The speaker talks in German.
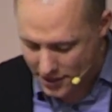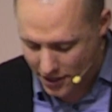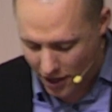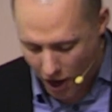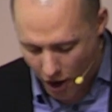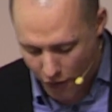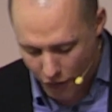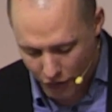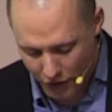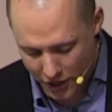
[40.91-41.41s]

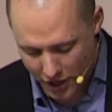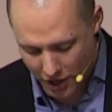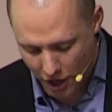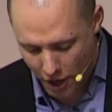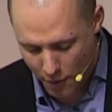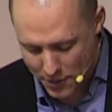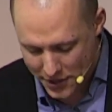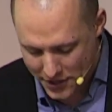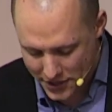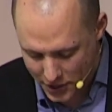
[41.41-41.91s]

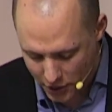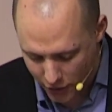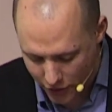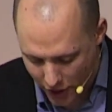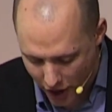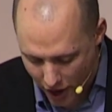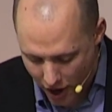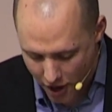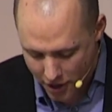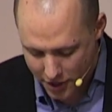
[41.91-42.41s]

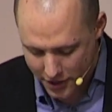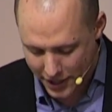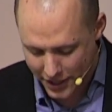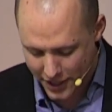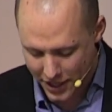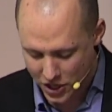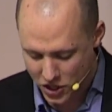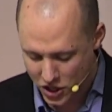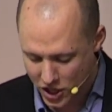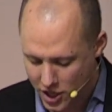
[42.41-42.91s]
Afrika-Missionar der
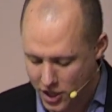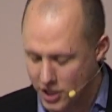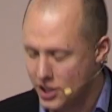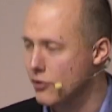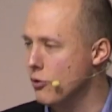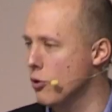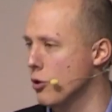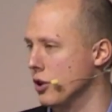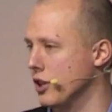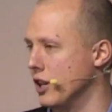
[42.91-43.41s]
Geschichte
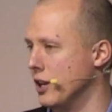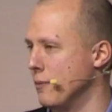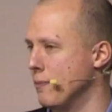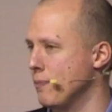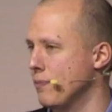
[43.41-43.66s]
wurde.